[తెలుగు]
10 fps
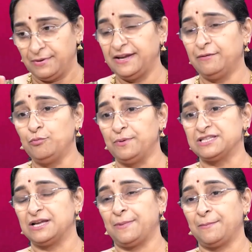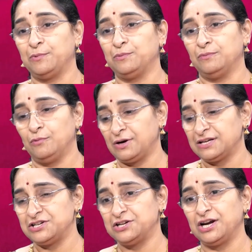బియ్యము పెసరపప్పు ఒక్క
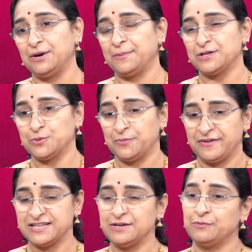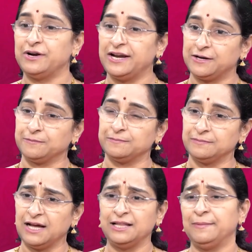చిటికెడు పసుపు వేసి వండేయటం
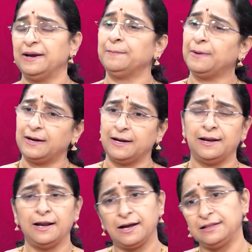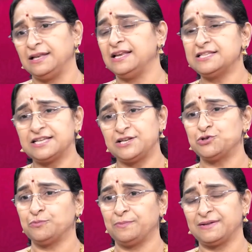అది మనం అన్నంలాగా
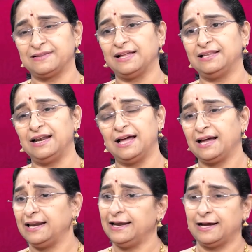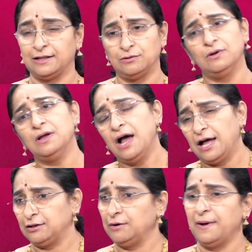తినేసేయచ్చు ప్రసాదం లాగానే కాదు
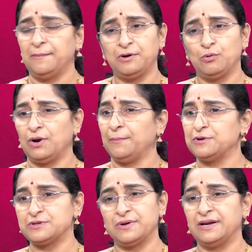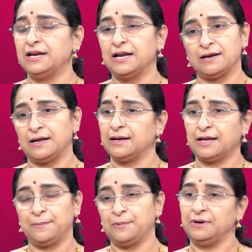అందులో మామూలు కూర పులుసు అని
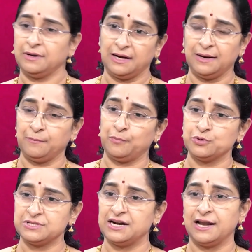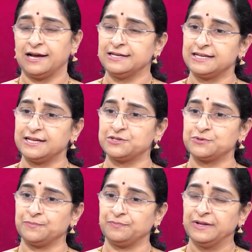కలుపుకొని అన్నం భోజనం లాగా చేయొచ్చు